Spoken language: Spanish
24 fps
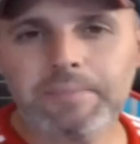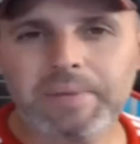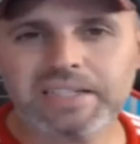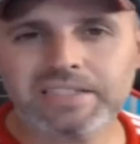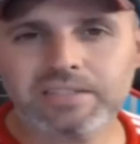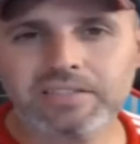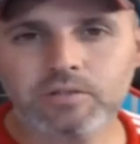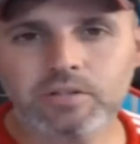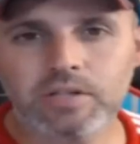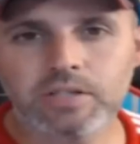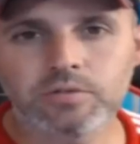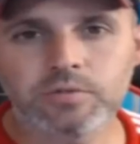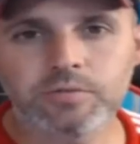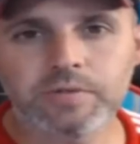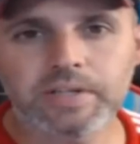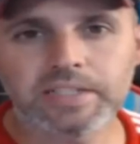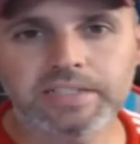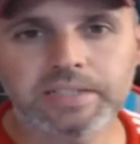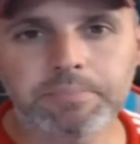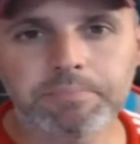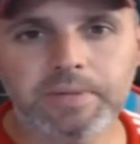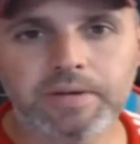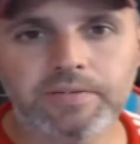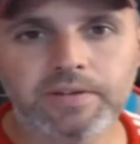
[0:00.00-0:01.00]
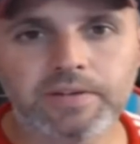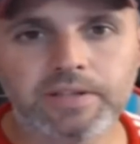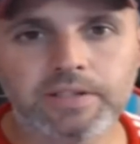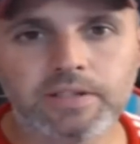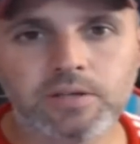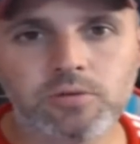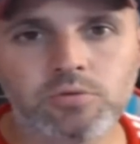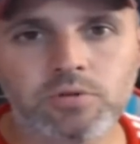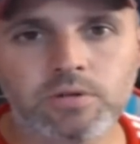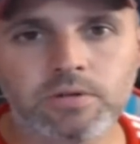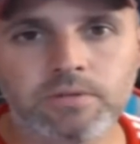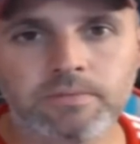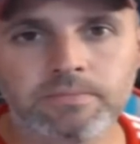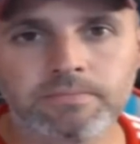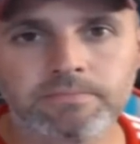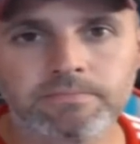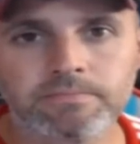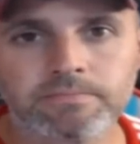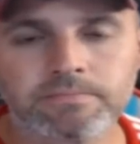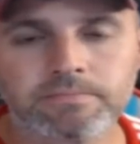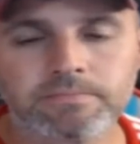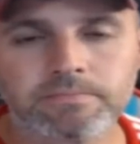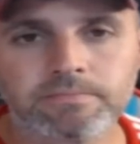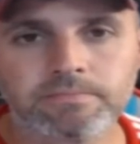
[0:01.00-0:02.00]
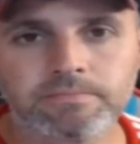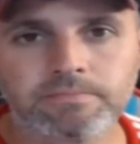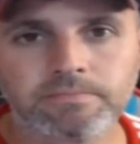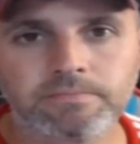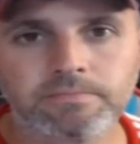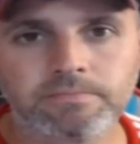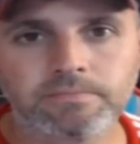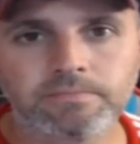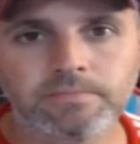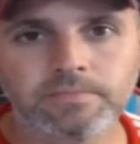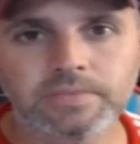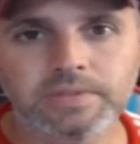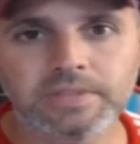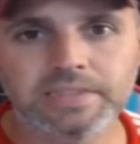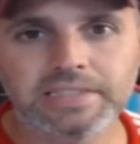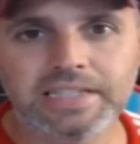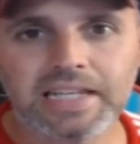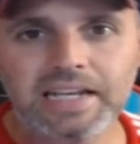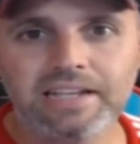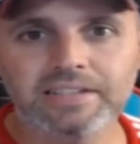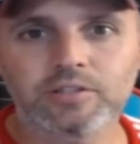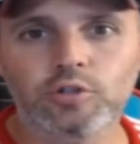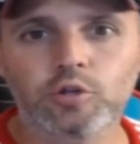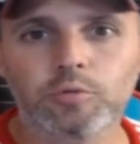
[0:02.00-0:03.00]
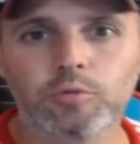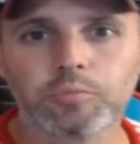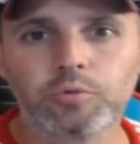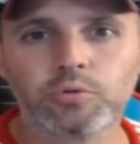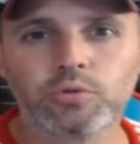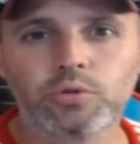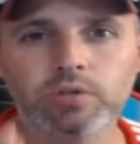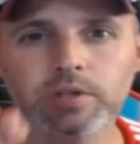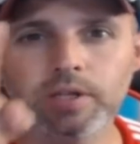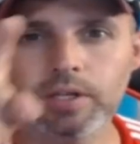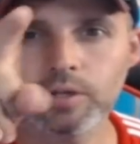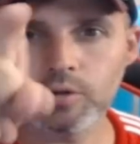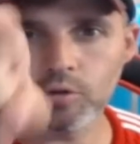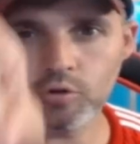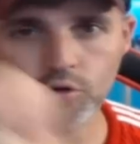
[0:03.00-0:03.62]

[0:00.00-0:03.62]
pasa con Ansu Fati en p 21 DLC 2.0.